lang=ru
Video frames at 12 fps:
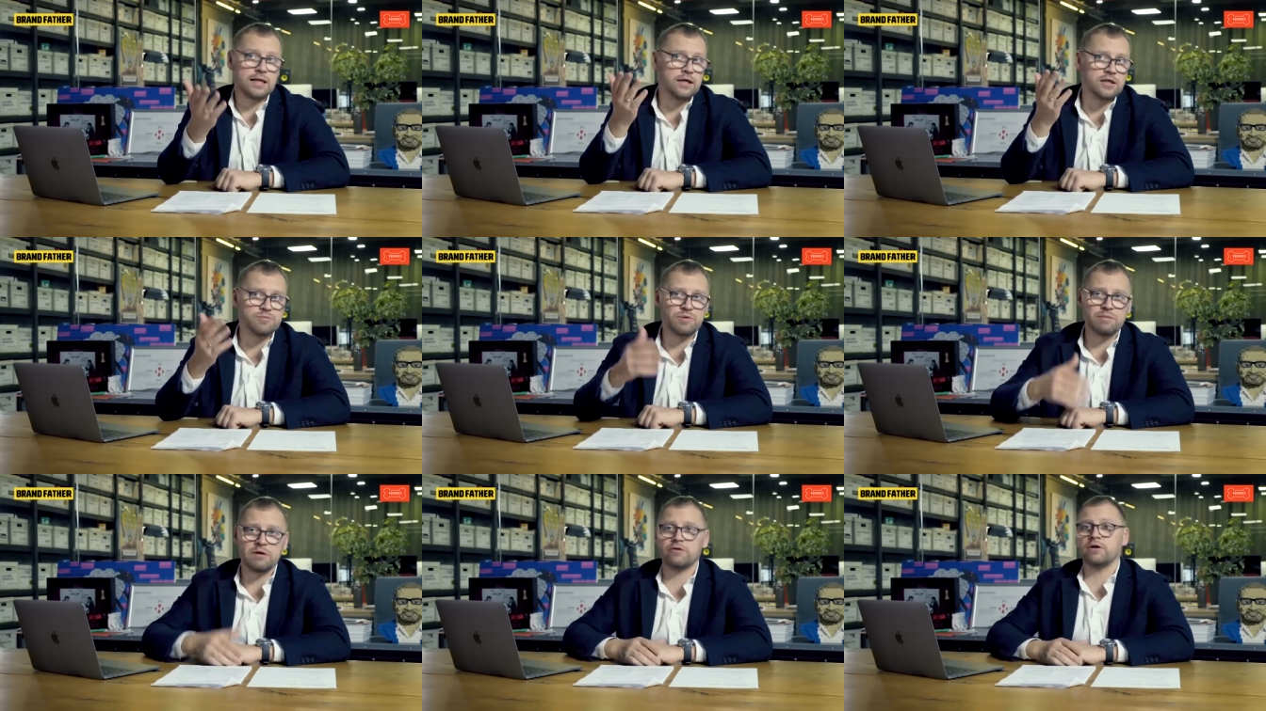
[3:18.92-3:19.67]
Один из
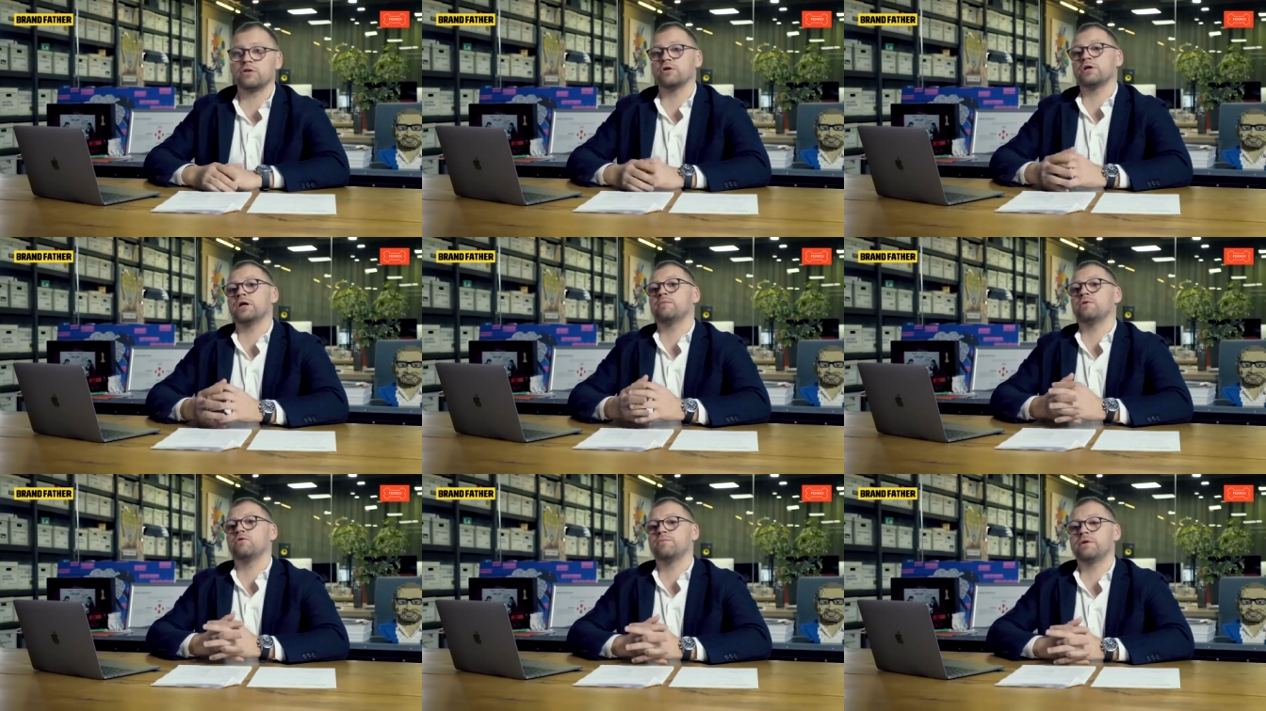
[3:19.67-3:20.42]
примеров, который я
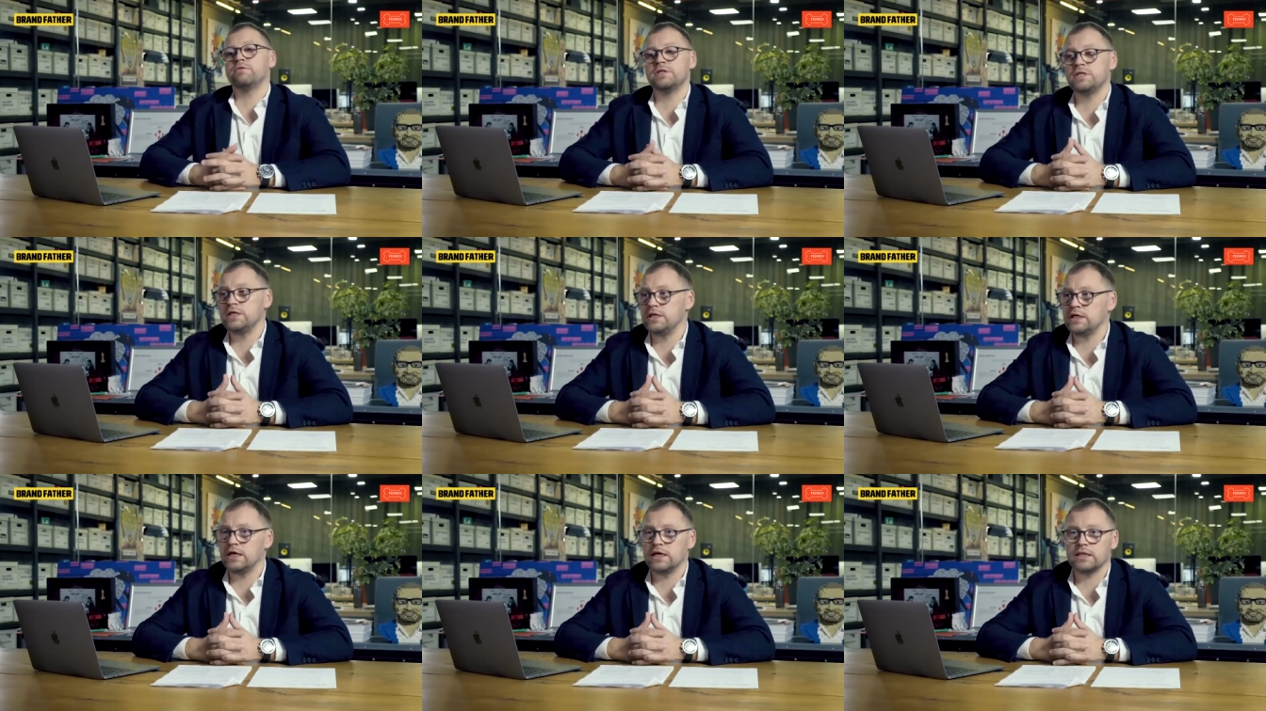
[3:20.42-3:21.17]
могу
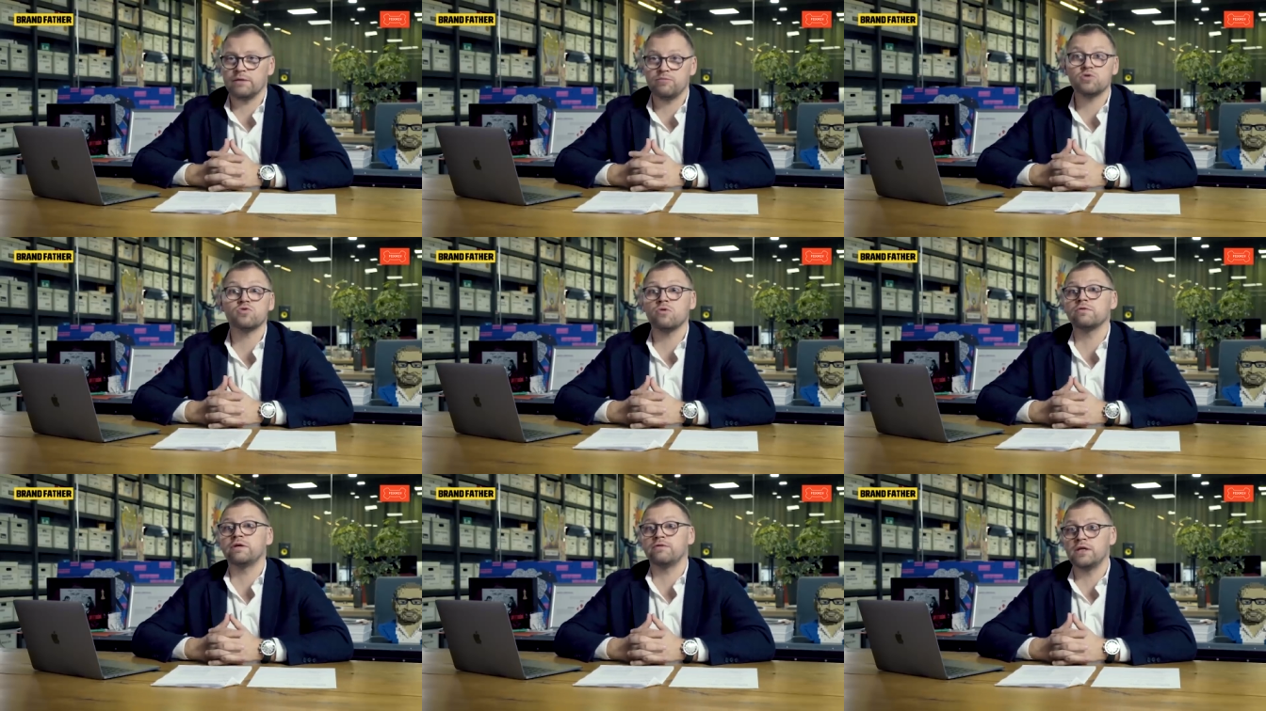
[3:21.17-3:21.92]
привести, это,
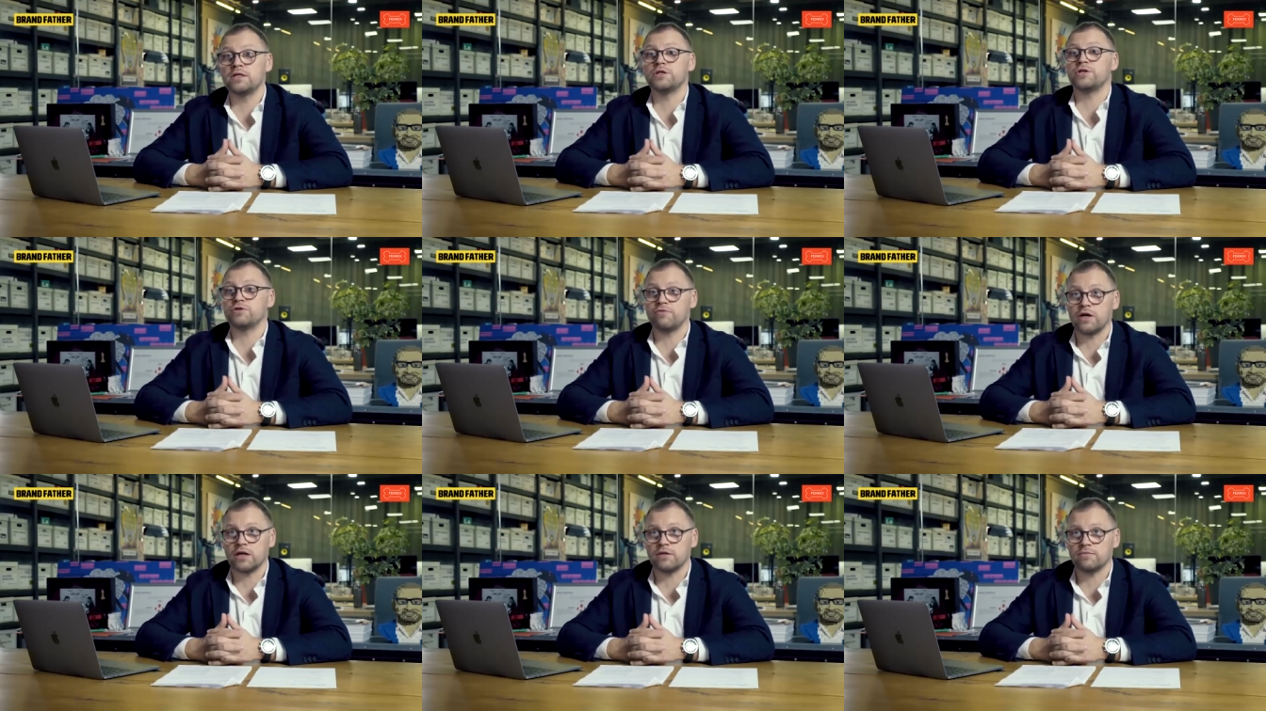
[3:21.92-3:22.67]
безусловно, Евгений
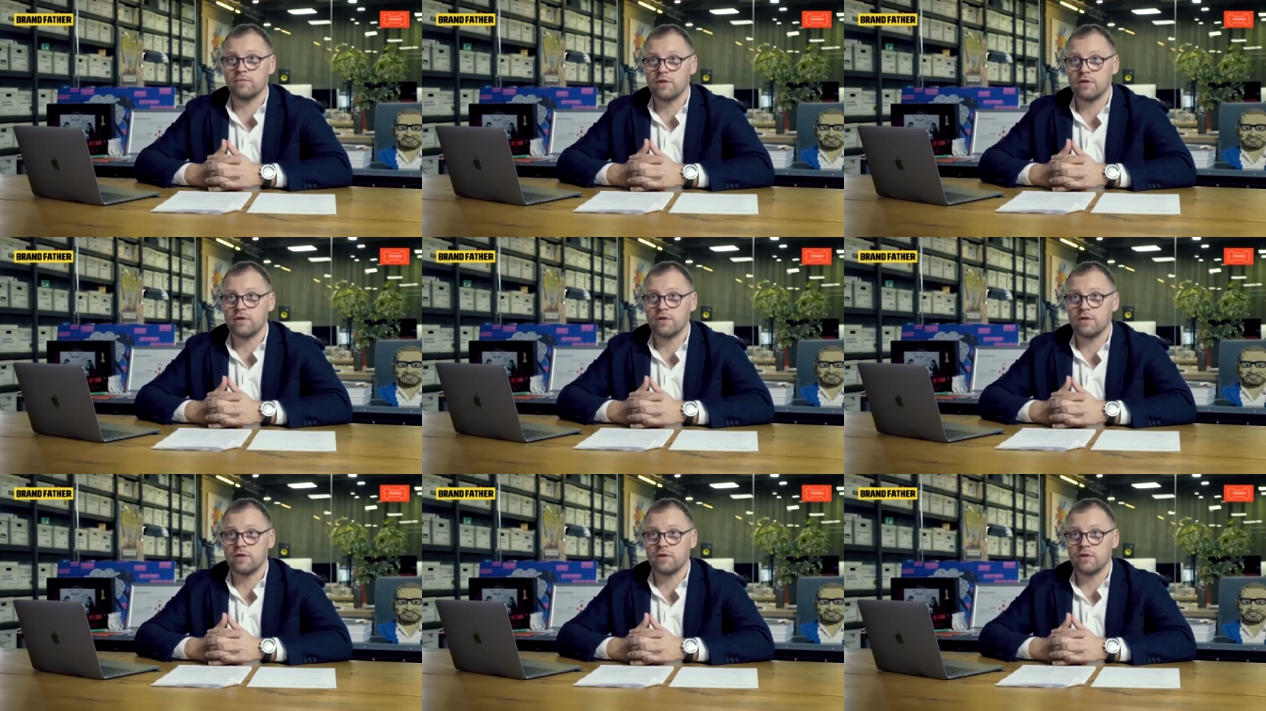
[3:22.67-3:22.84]
Чичваркин.